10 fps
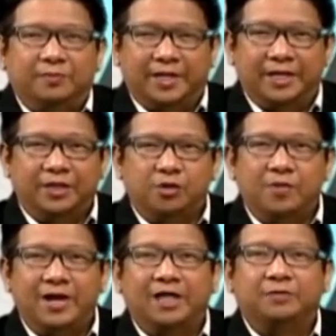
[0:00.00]
Magandang
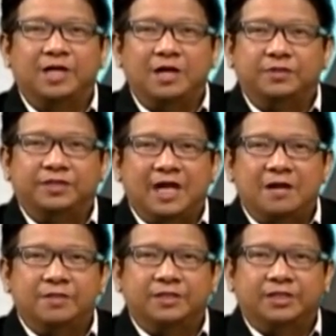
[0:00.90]
umaga at maraming
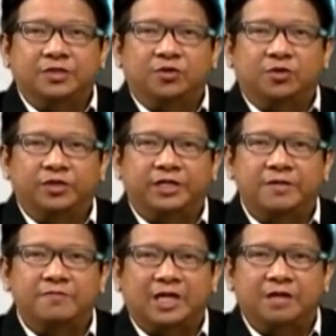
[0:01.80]
salamat sa iyo, Audrey.
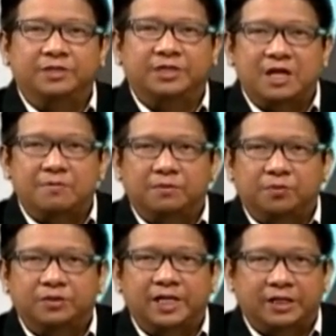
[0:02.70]
Maraming salamat
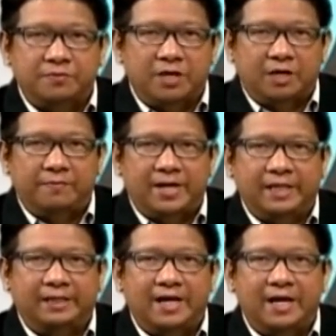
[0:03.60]
po sa ating mga
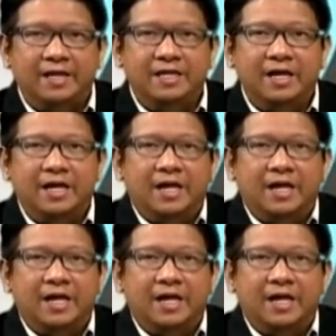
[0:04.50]
kabalitaan.